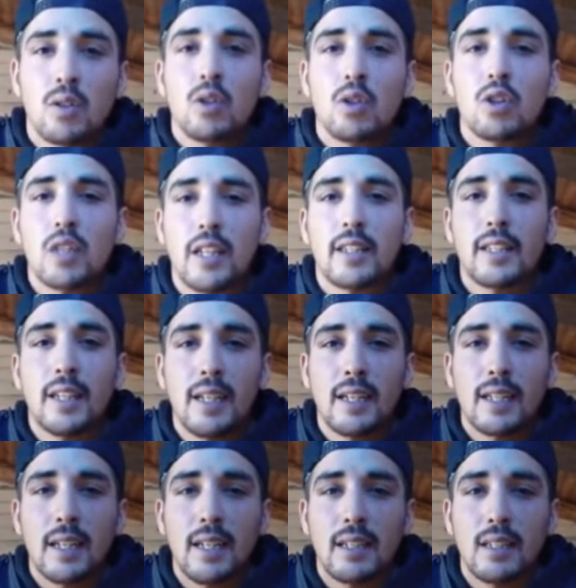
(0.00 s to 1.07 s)
Yo si entrara a
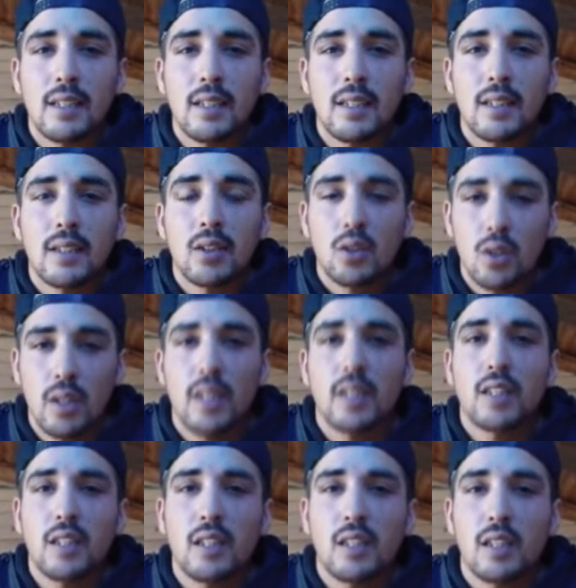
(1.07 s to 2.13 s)
la casa, yo le
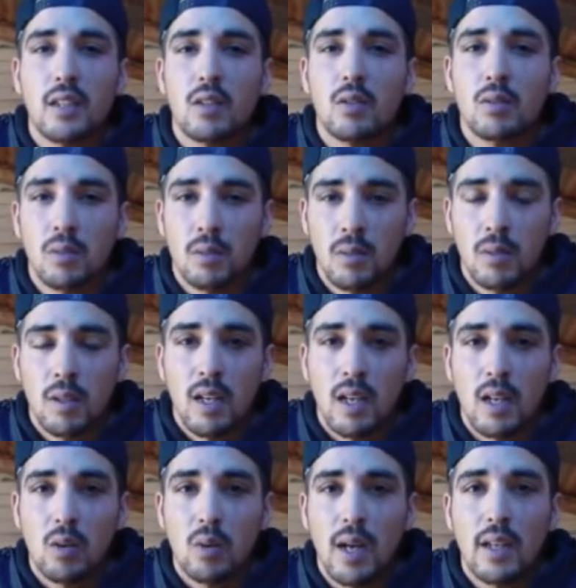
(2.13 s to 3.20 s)
enseñaría a los,
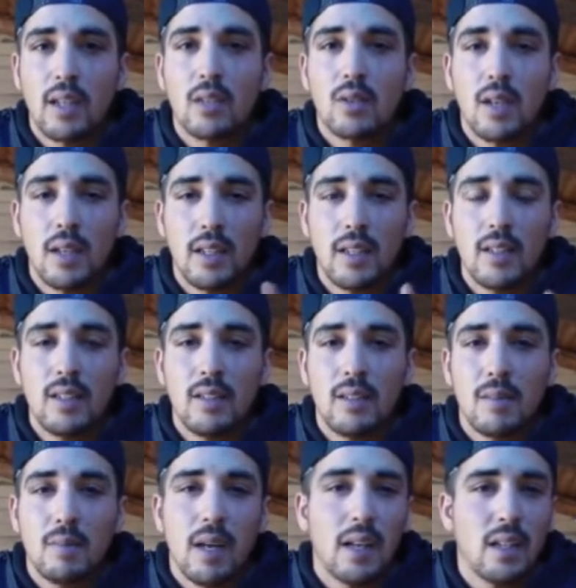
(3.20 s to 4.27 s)
vaguitos
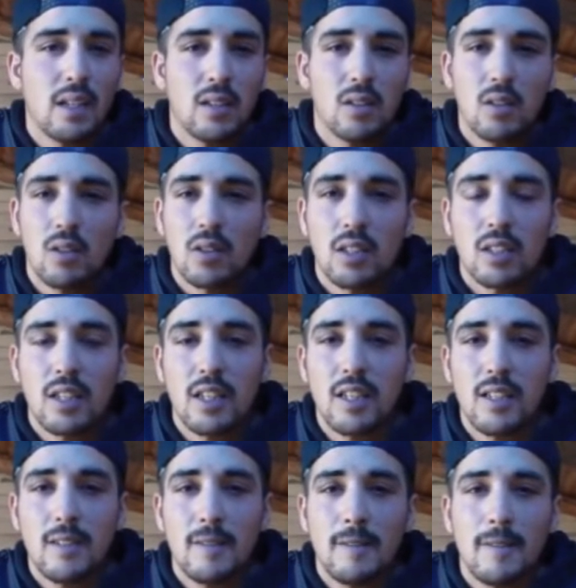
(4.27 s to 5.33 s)
ahí, vaguitos, lo que
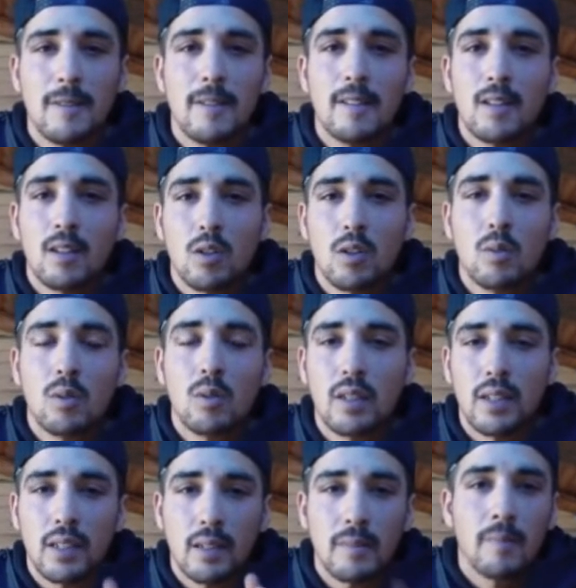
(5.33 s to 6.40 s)
sea, cómo,
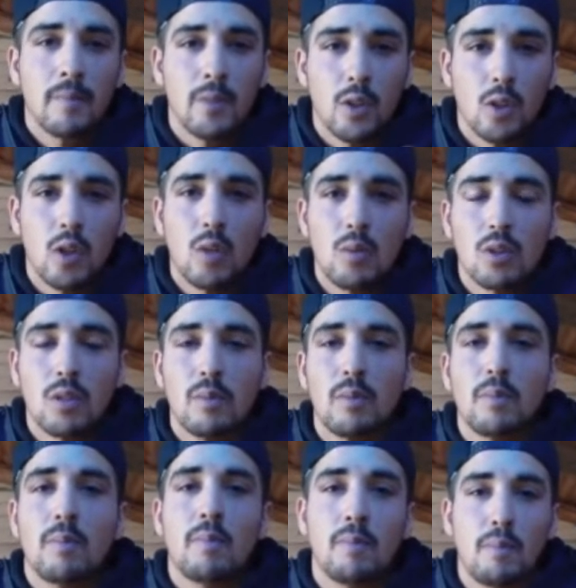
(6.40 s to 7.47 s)
cómo se
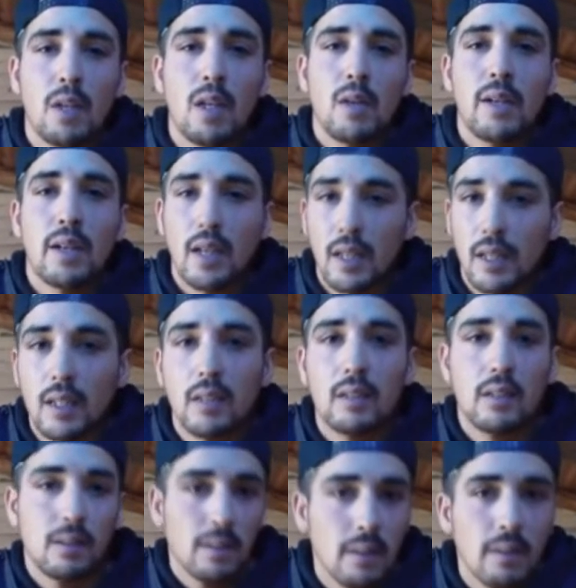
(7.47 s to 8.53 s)
vive ahí
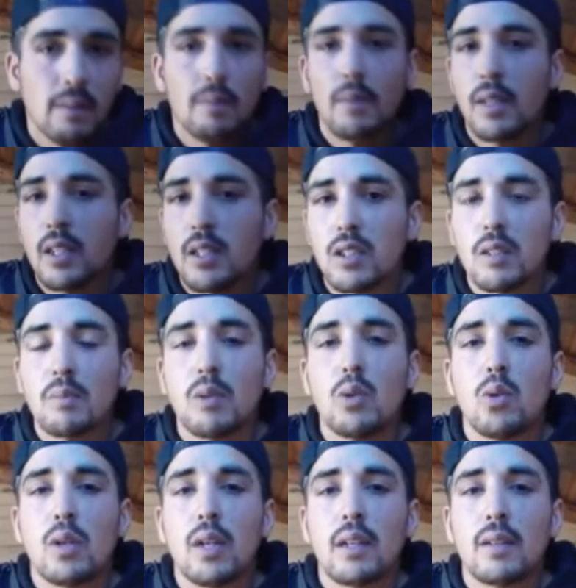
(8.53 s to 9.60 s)
en, en mi
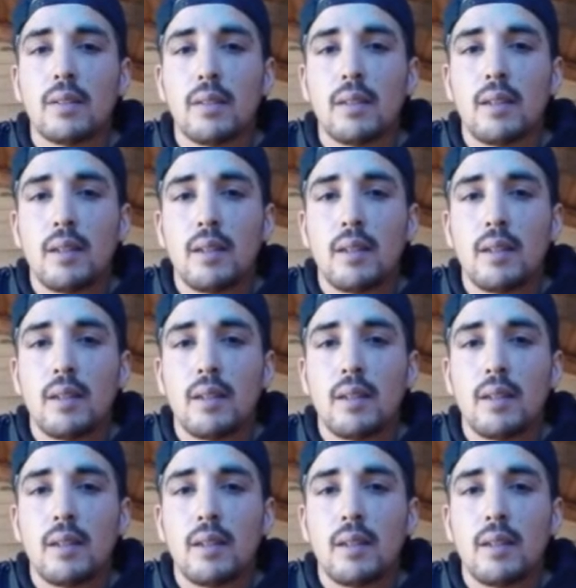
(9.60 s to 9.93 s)
lugar.